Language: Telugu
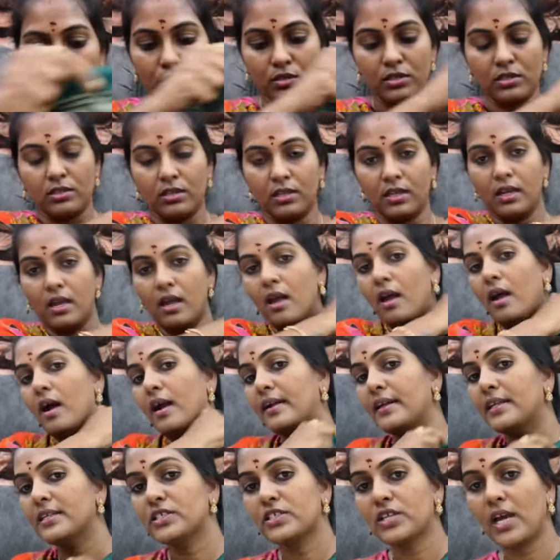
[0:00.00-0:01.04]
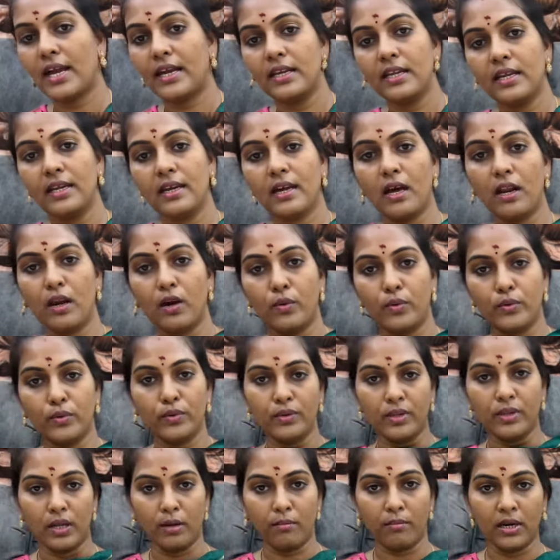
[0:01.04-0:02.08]
వస్తుంది అంటే షైనింగ్ అలా
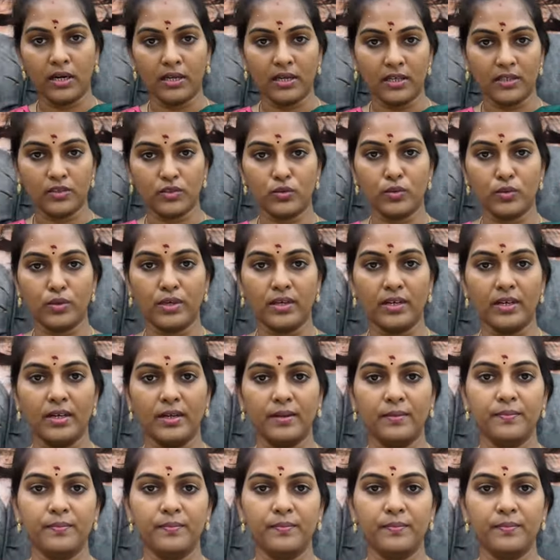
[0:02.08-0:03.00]
ఉంటుంది అనమాట చూడండి